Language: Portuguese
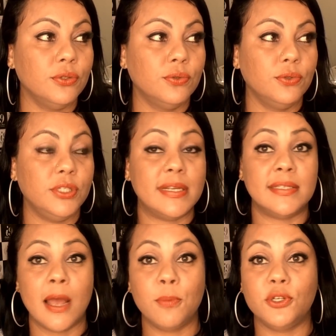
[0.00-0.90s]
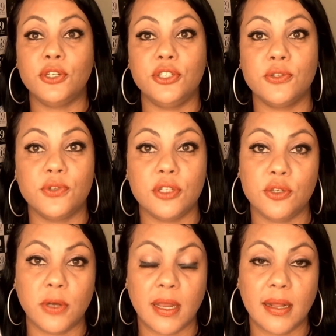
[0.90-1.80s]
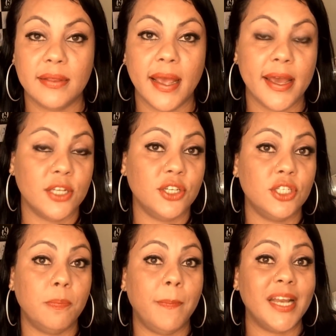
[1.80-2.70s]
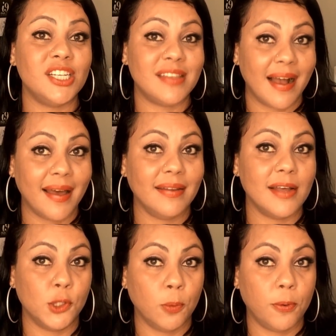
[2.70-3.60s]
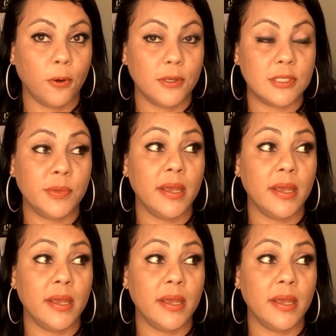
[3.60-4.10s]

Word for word: dos exemplos que Jesus deixou aqui na terra é a gente prestar caridade ao próximo.